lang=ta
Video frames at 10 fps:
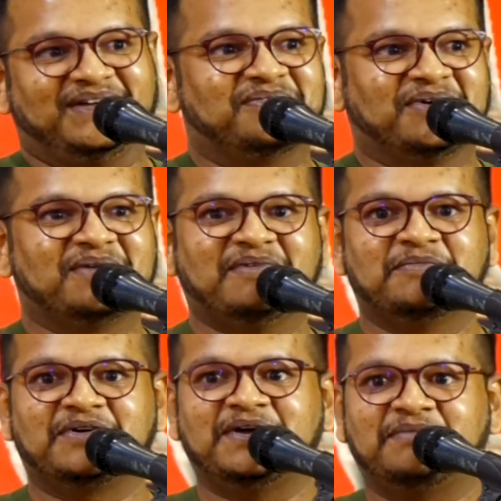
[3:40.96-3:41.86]
ரொம்ப ரொம்ப
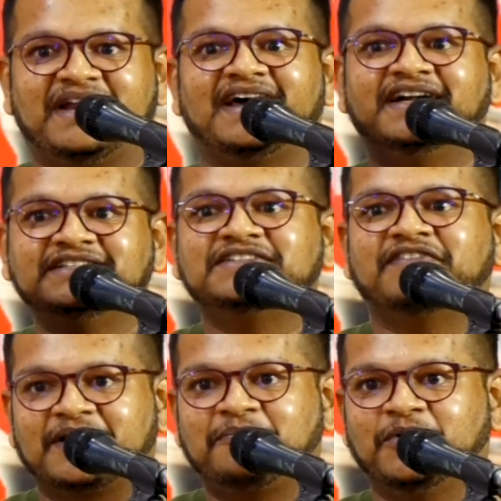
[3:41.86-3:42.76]
முக்கியம் ஏன்னா அடுத்து
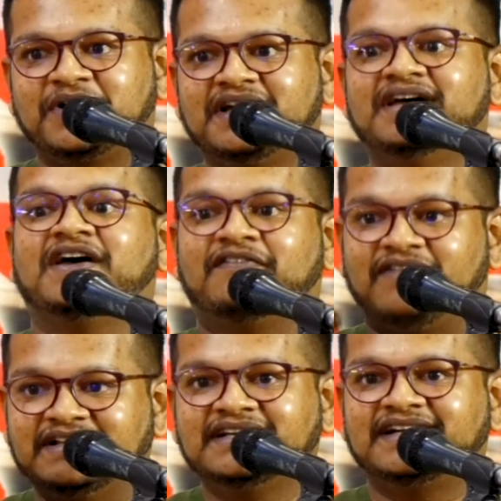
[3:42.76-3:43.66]
வரப்போகிற
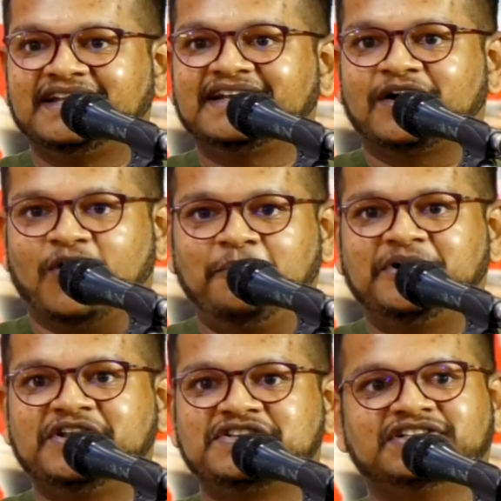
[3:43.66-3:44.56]
வந்துக்கிட்டு இருக்க
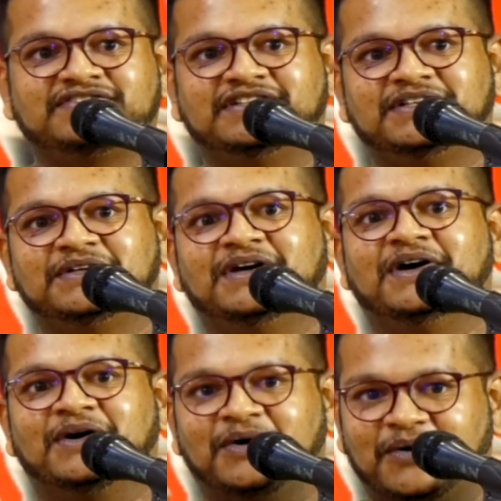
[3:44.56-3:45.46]
காம்படிஷன்ஸ் வந்து
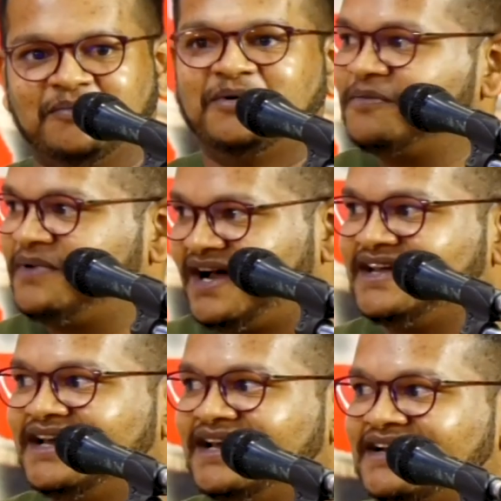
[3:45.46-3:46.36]
ரொம்ப ரொம்ப
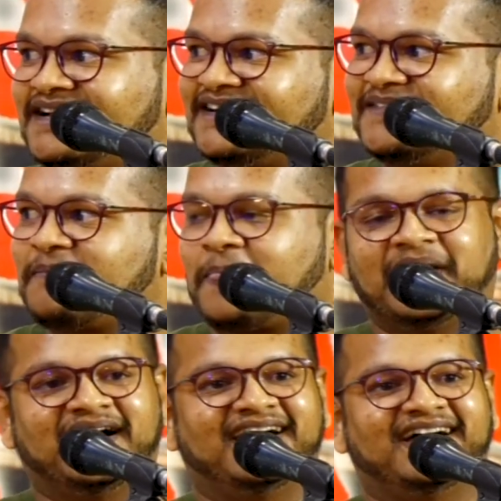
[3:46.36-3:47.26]
ஹையாக இருக்குது
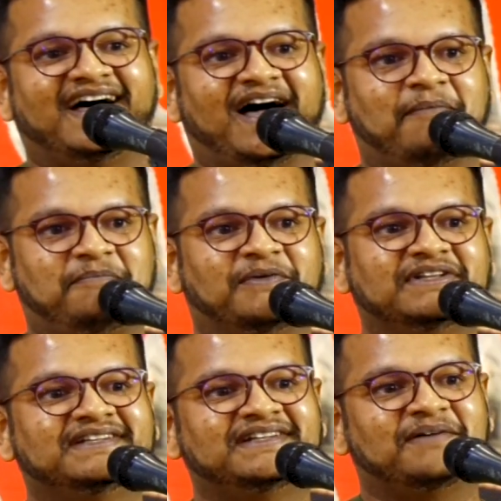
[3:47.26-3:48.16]
அப்போ
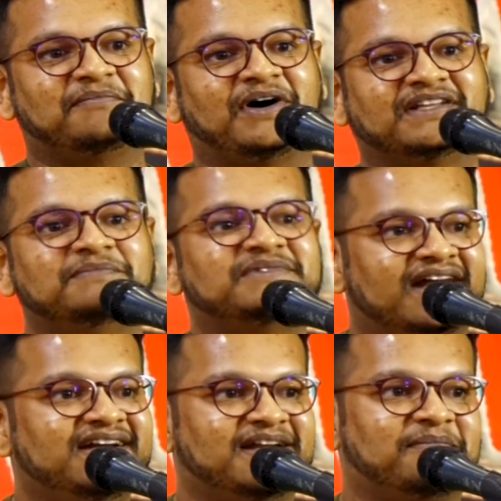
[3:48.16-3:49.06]
வந்து நம்ம அதையும்
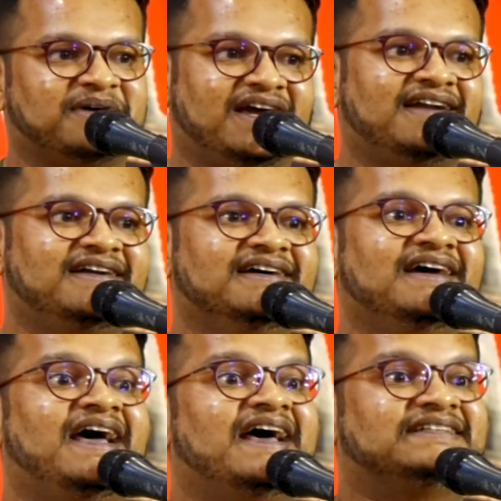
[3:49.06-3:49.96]
தாண்டி நம்ம யாருன்னு
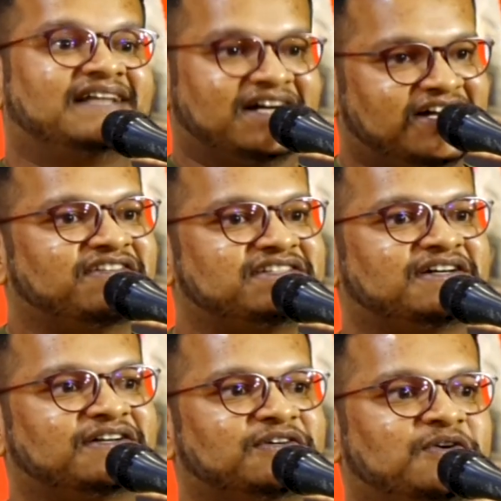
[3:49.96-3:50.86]
தக்க
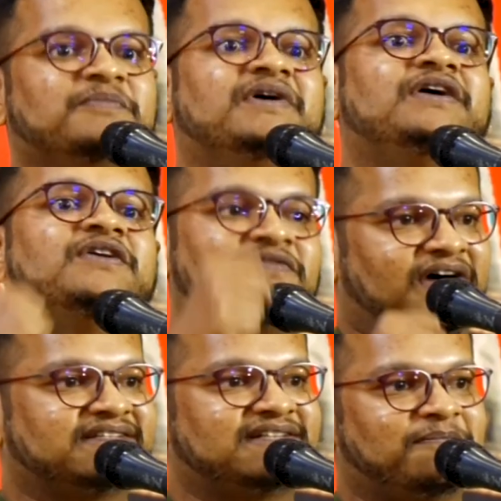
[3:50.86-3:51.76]
வச்சுக்கிறதுக்கும் இன்னும்
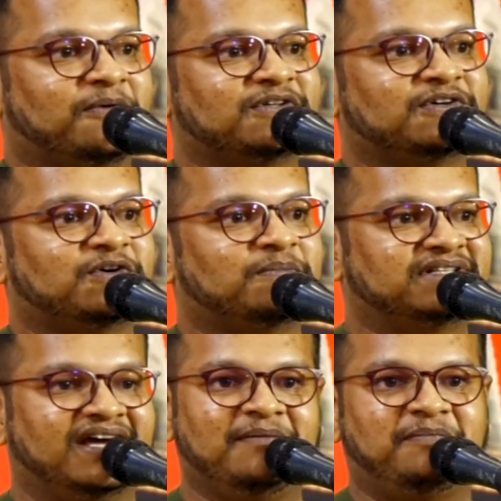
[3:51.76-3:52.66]
ஃபாஸ்ட்டாக போகிறதுக்கும்
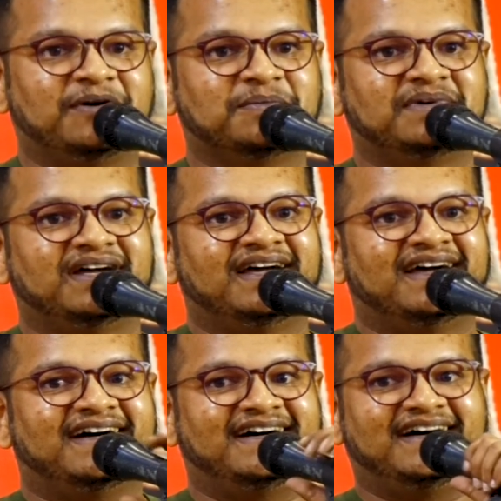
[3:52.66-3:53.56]
அது ஹெல்ப் பண்ணும்
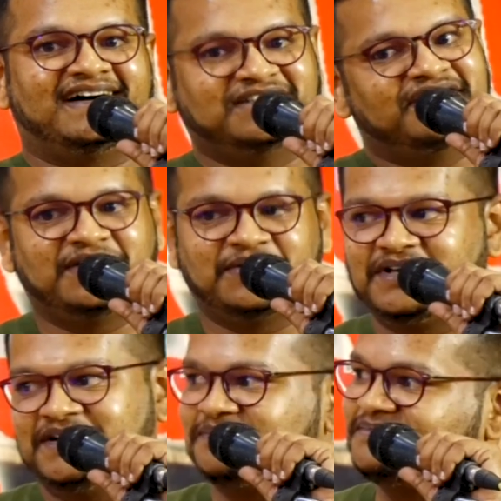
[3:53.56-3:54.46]
அதுவே
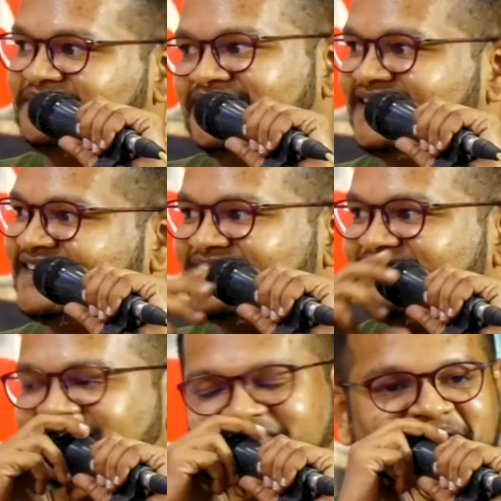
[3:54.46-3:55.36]
என்னுடைய
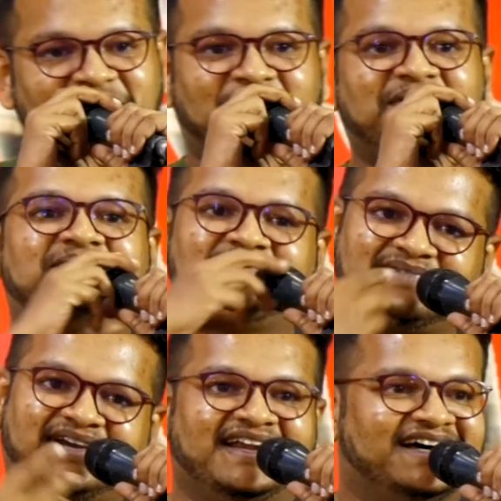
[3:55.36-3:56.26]
வேண்டுகோள்
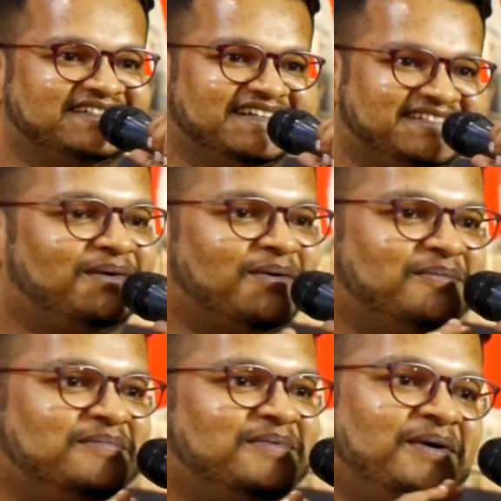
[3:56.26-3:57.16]
என் ஆசை
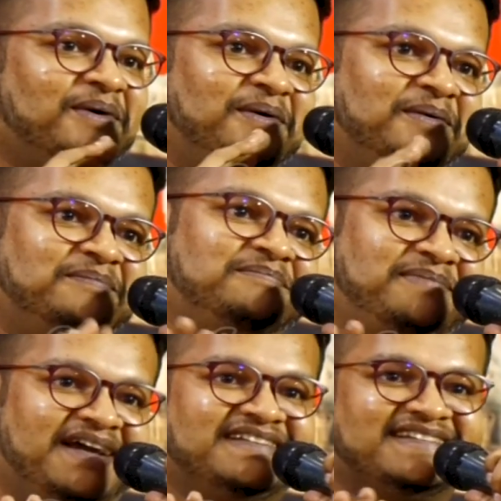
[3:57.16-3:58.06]
ரொம்ப
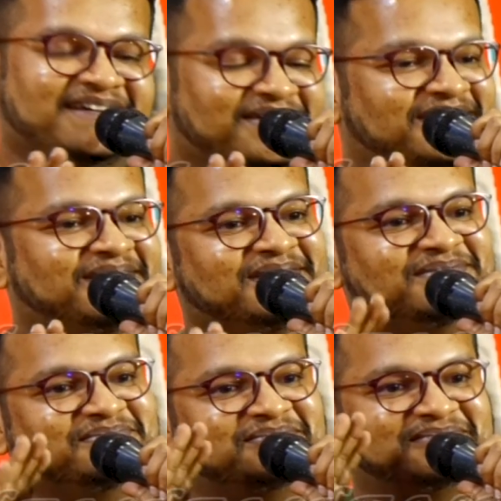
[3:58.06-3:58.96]
பேச்சில் வந்து
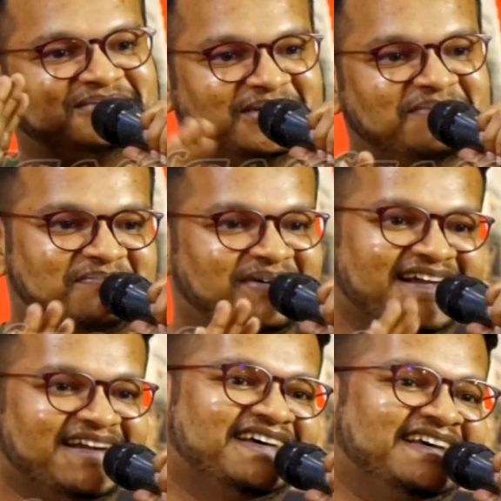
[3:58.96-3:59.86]

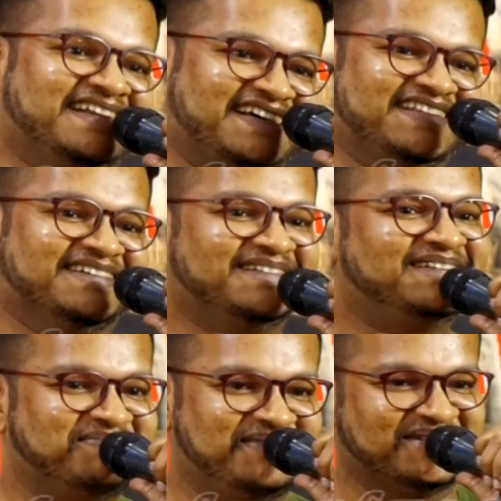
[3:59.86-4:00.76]
சொதப்பலான இருக்கிறது
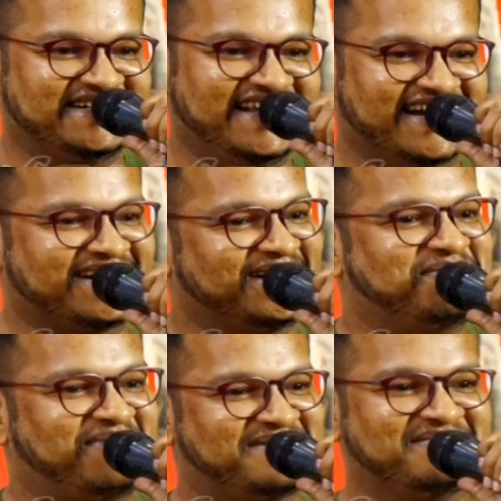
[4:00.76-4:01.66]
வந்து மியூசிக் டைரக்டர்
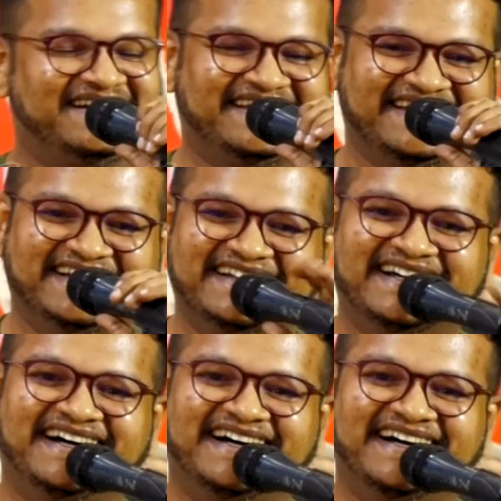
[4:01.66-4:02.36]
டிபார்ட்மெண்ட் தான்